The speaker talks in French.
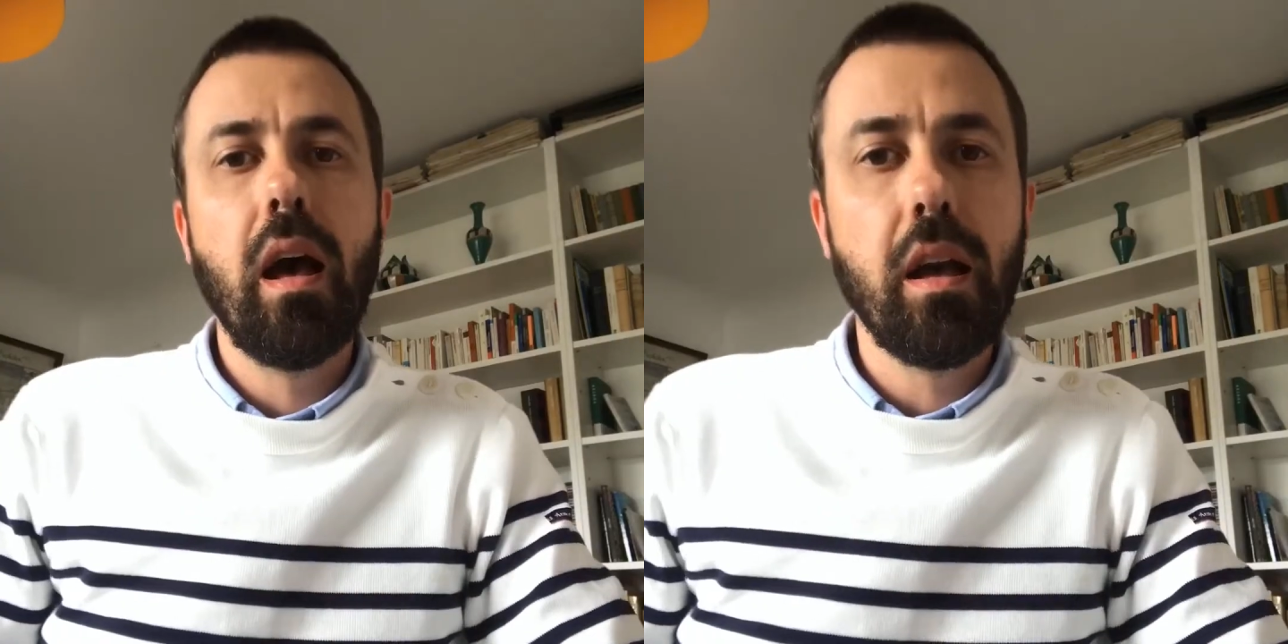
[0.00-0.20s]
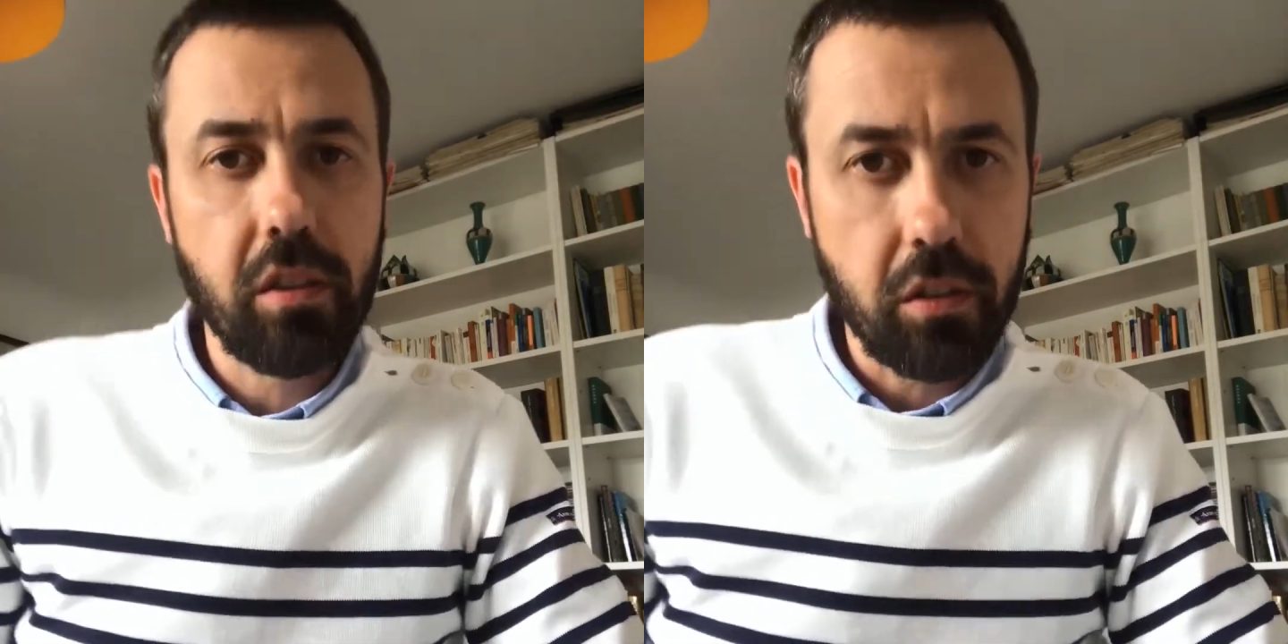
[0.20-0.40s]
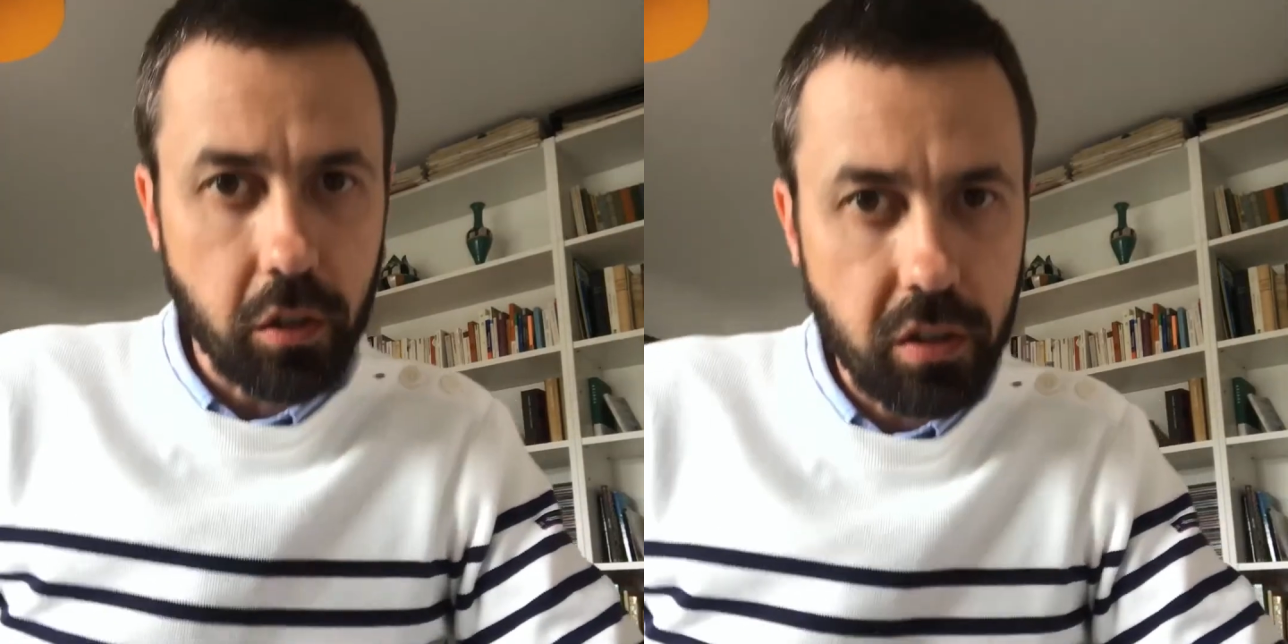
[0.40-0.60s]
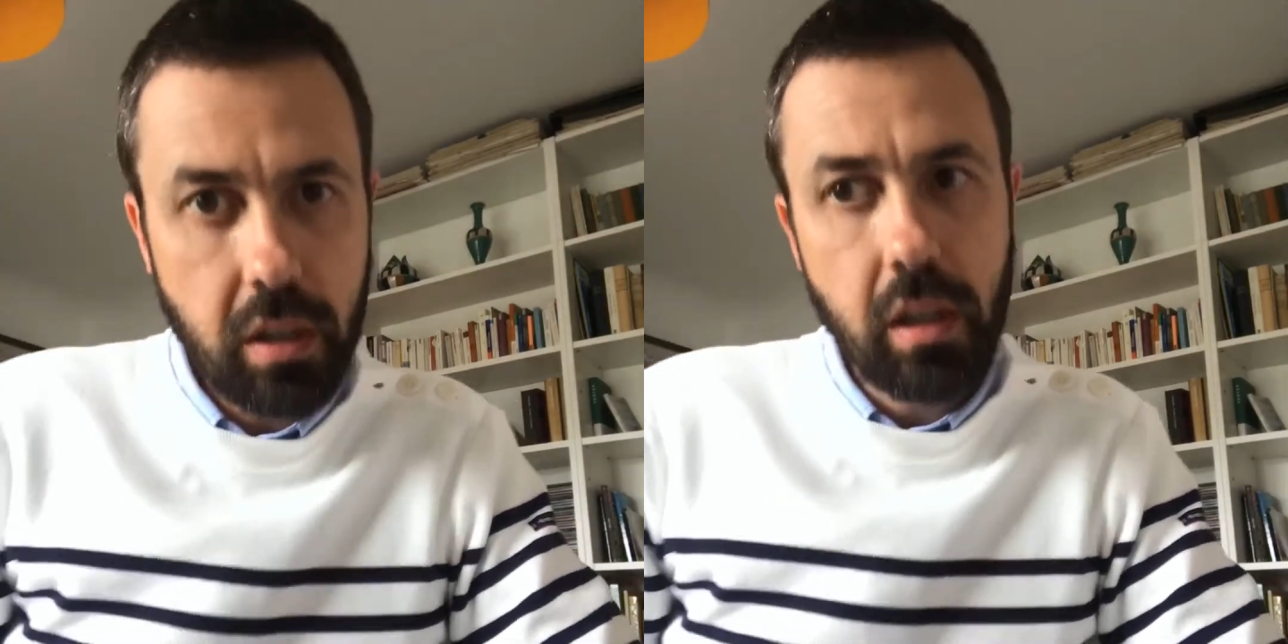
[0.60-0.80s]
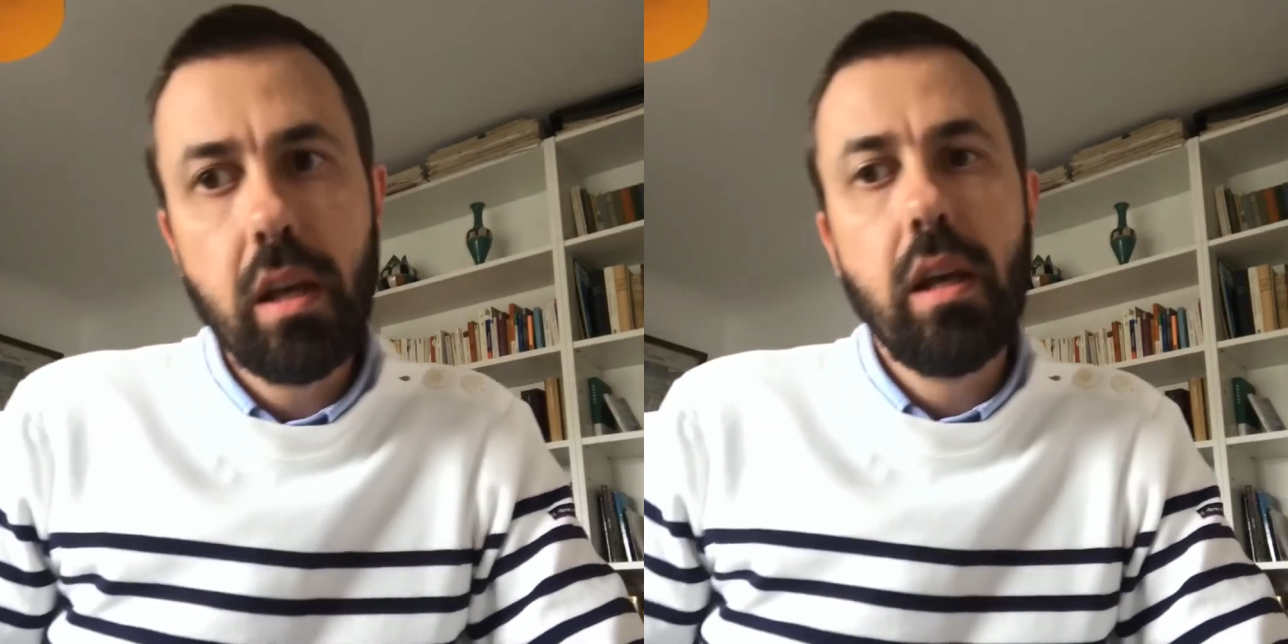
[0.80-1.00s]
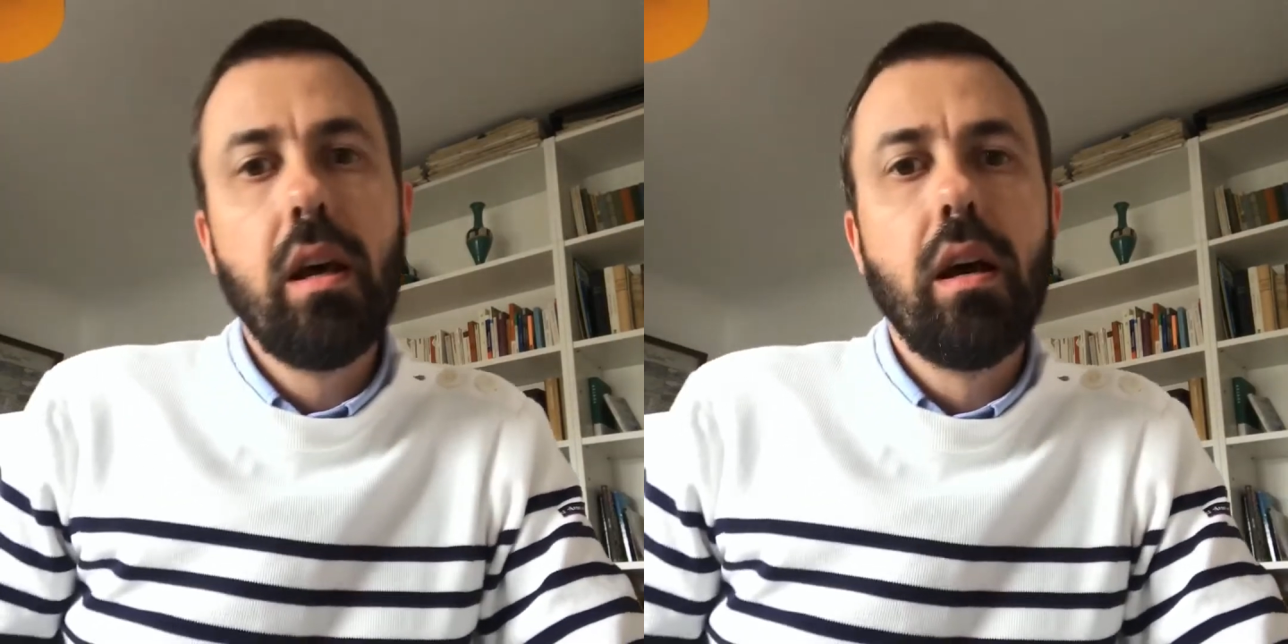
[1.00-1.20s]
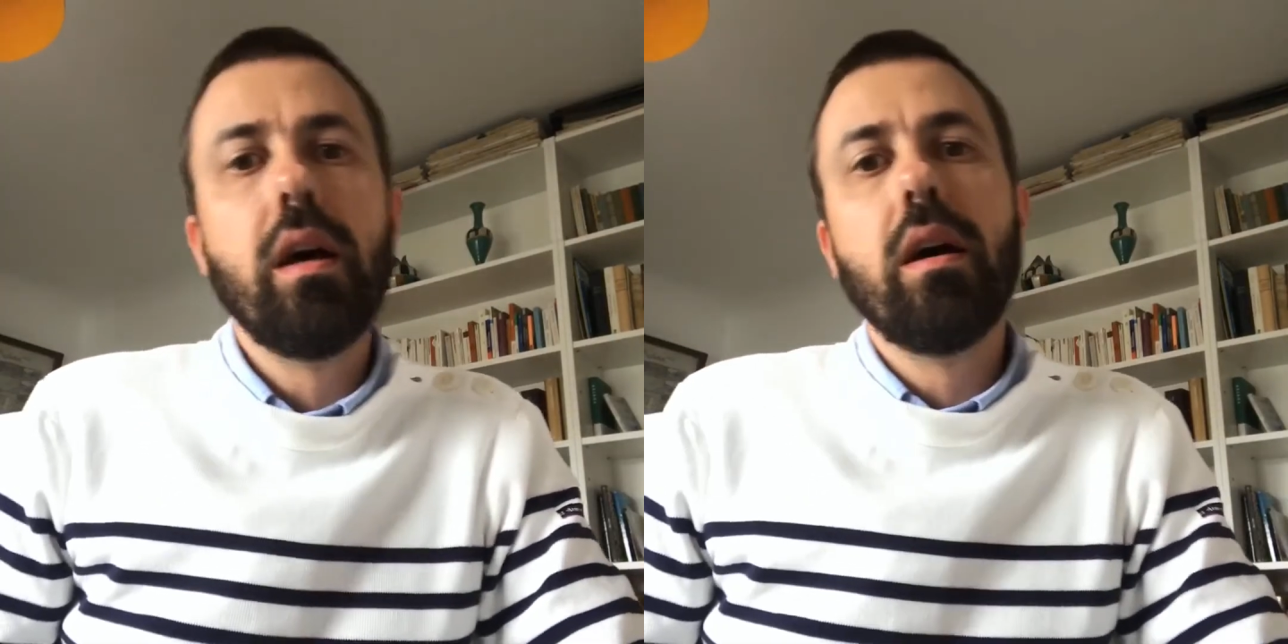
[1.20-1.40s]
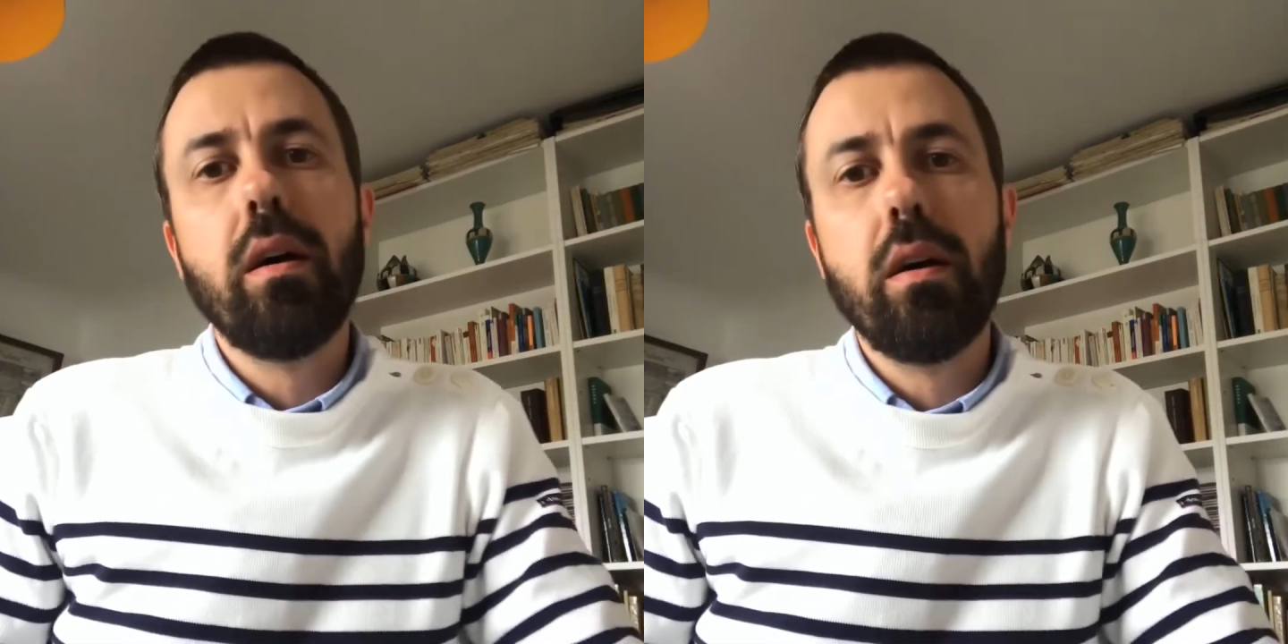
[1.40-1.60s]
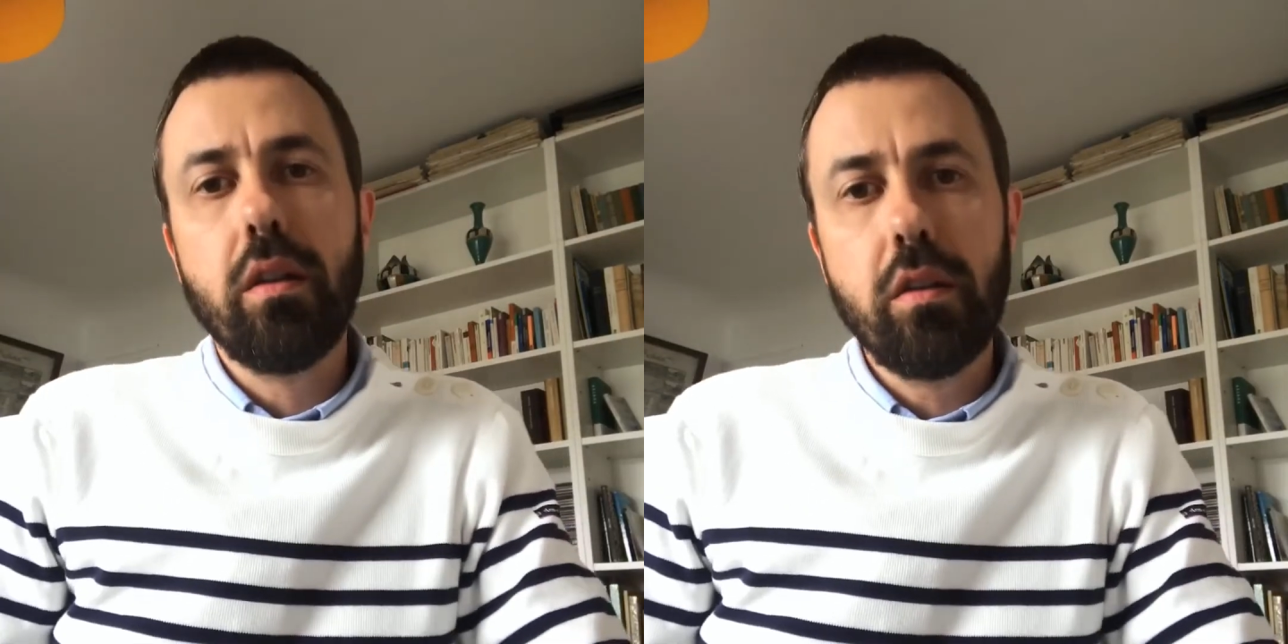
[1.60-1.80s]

à sa sortie, euh,